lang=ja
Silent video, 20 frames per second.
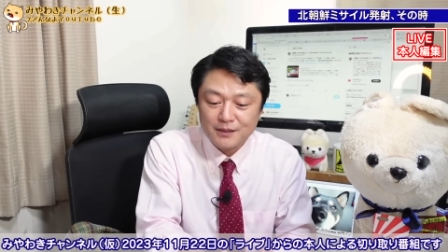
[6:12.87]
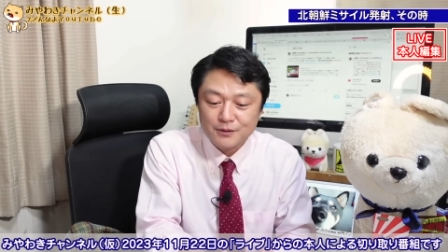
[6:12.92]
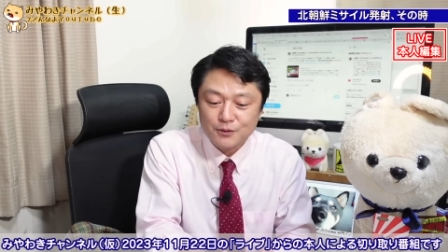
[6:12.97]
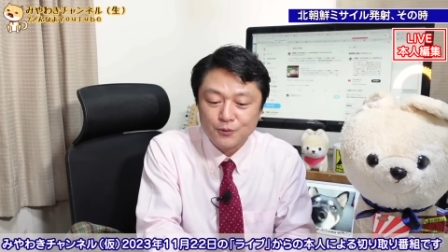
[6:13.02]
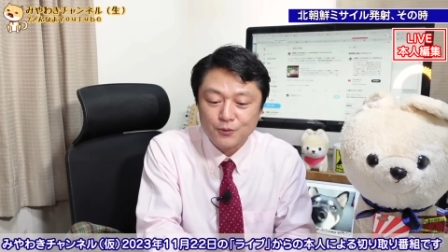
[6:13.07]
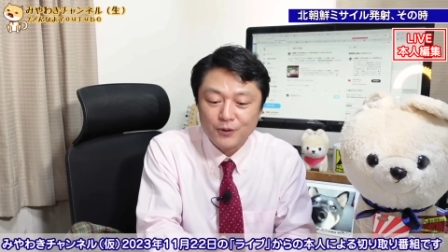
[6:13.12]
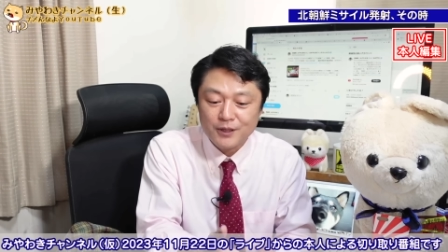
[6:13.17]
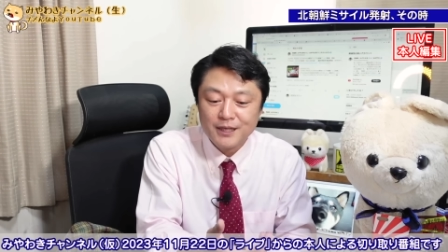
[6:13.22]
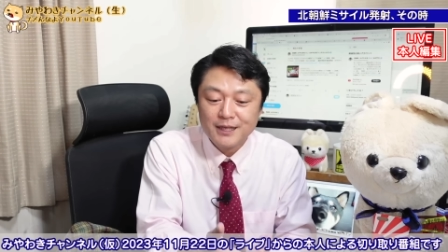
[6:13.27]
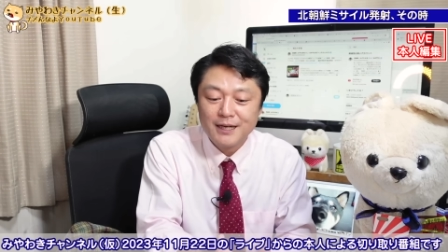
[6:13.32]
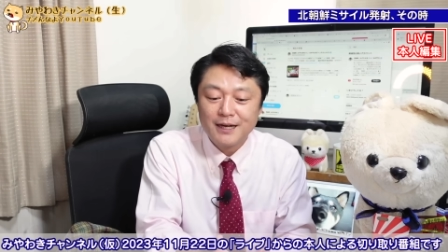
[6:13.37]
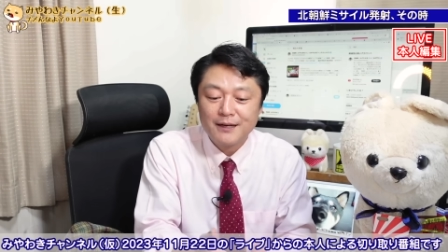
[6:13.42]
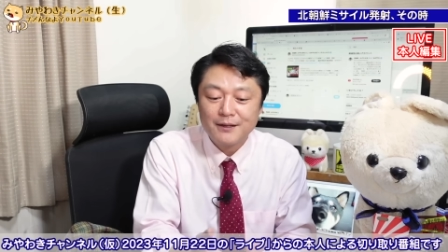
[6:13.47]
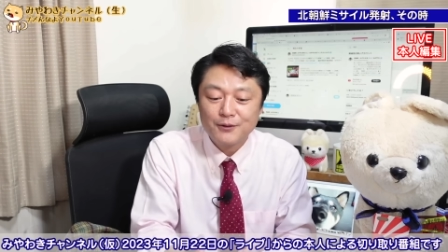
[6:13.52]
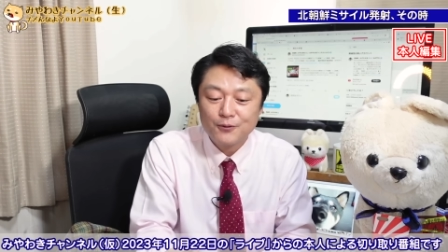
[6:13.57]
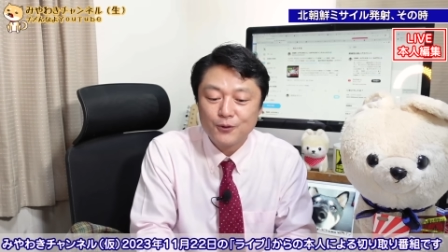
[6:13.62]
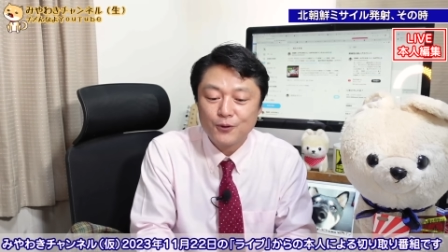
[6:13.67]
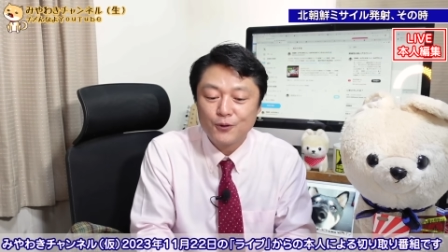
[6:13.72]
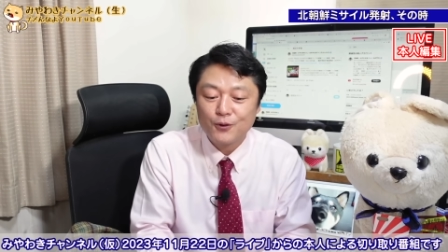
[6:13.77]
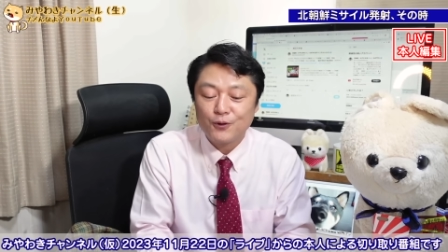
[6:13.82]
その怒り
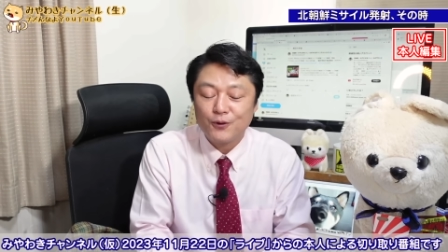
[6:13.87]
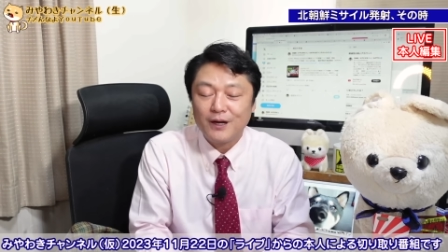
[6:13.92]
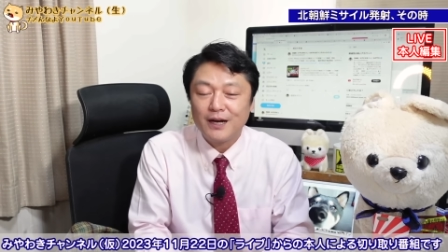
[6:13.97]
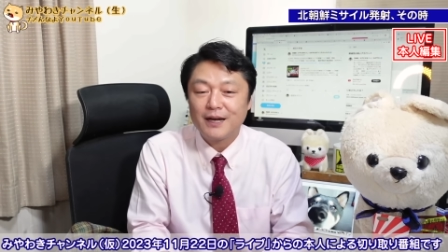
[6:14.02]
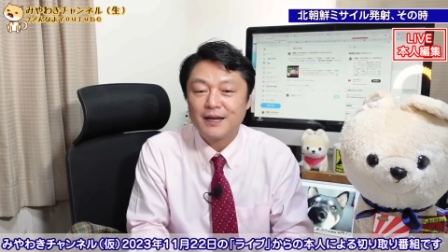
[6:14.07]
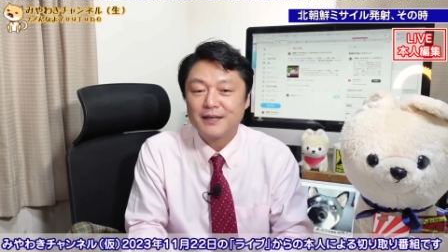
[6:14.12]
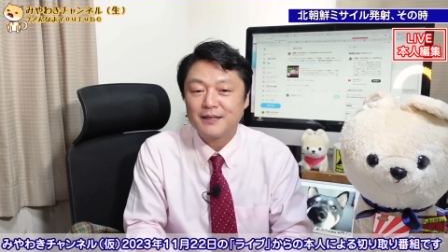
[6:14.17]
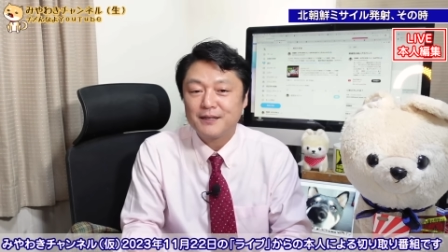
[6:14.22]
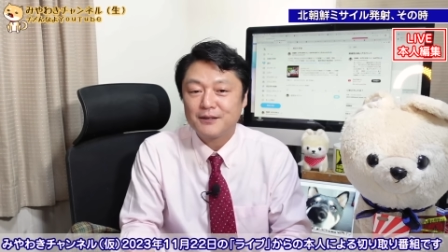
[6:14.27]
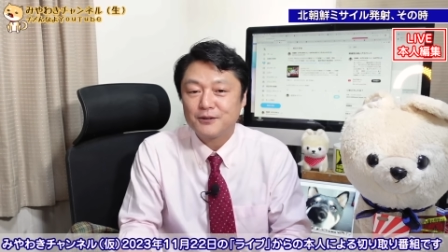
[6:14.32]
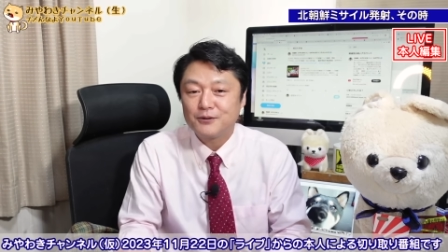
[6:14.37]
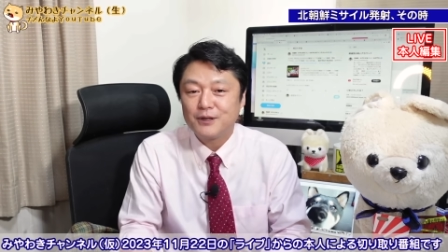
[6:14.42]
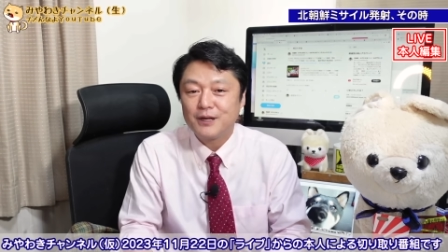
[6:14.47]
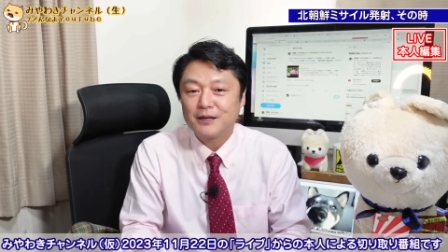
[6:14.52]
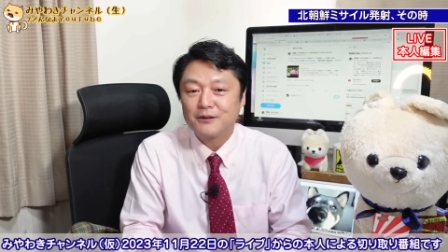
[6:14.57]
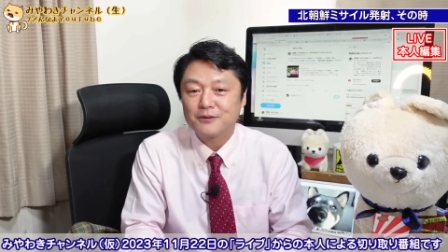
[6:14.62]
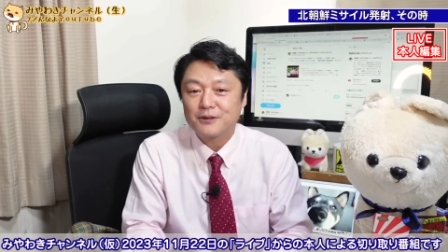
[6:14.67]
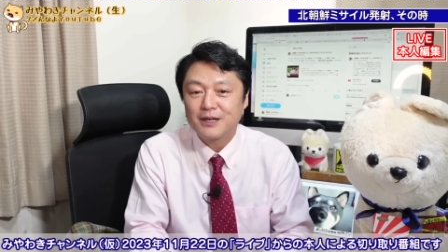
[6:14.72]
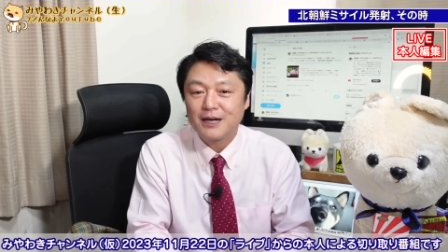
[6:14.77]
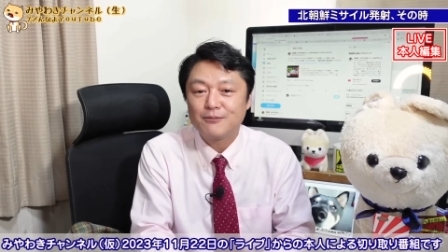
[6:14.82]
の声を上げてくれ
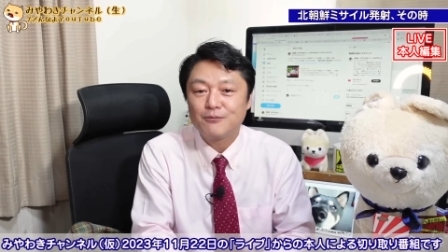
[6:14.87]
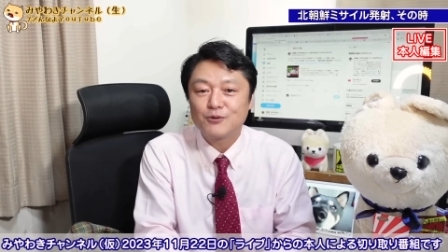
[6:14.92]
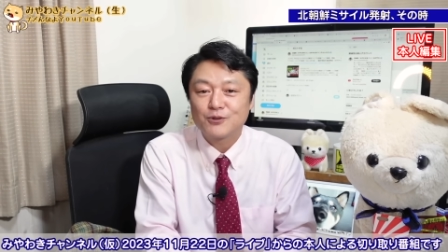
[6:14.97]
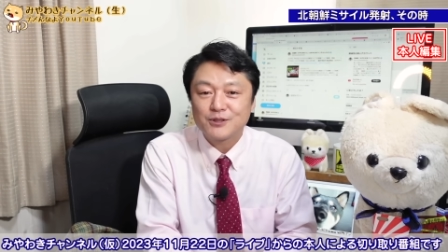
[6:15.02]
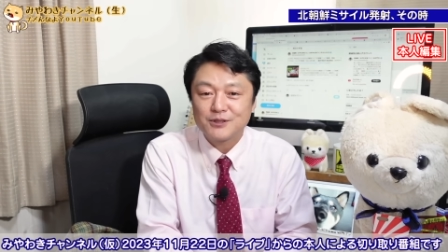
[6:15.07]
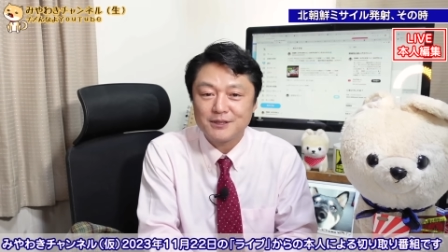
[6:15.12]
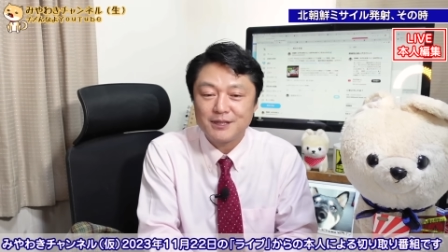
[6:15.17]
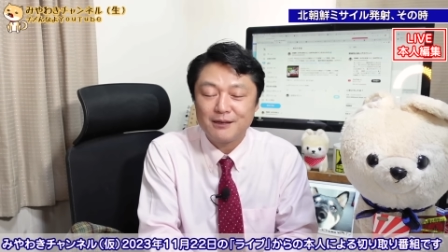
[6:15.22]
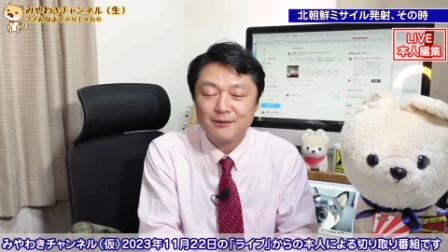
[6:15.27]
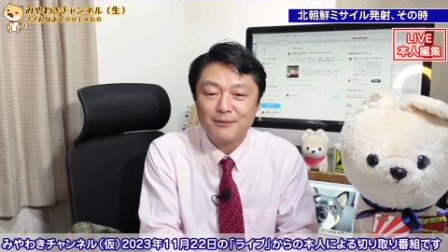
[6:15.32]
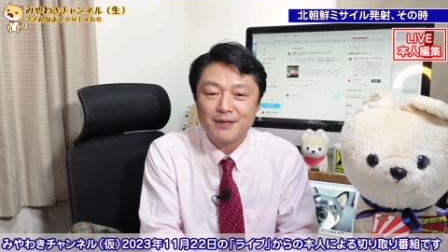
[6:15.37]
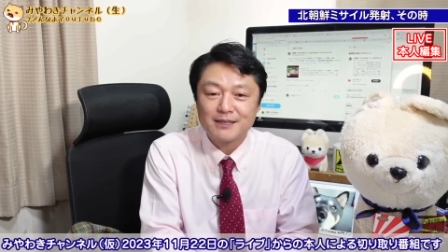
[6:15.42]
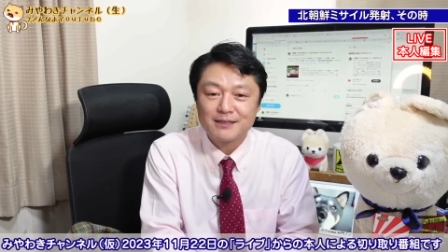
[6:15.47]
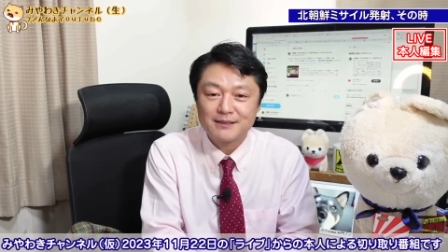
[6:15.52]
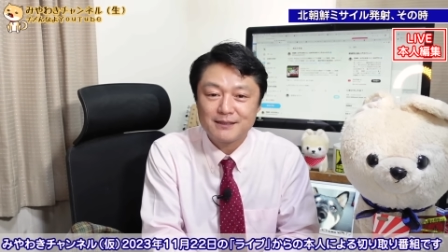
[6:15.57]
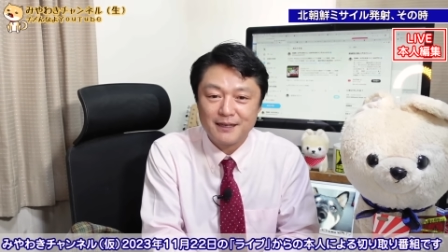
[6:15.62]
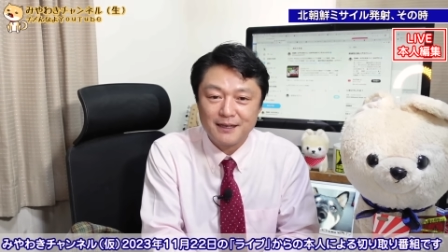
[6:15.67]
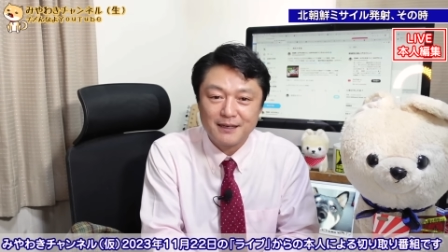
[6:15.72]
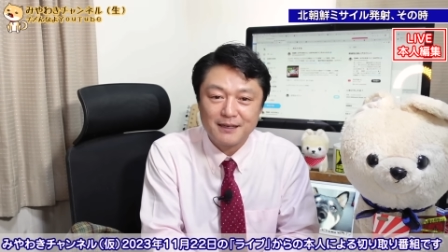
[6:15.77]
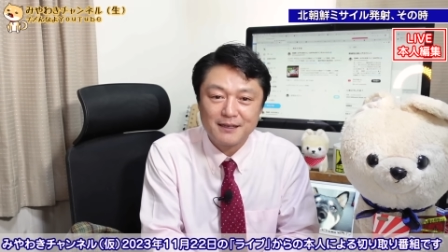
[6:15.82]
るかもしれま
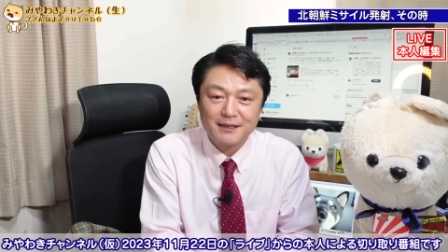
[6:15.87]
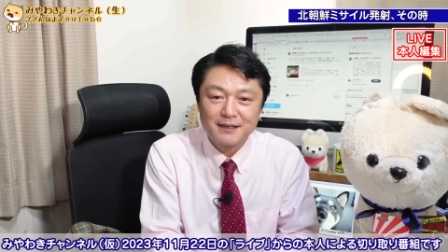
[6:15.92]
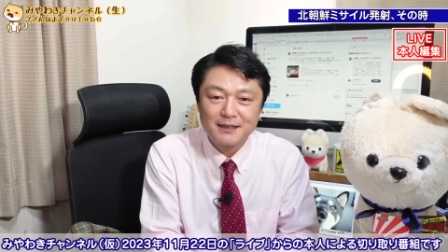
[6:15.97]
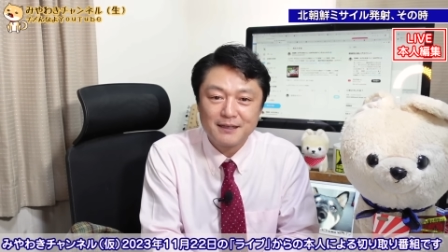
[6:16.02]
せん。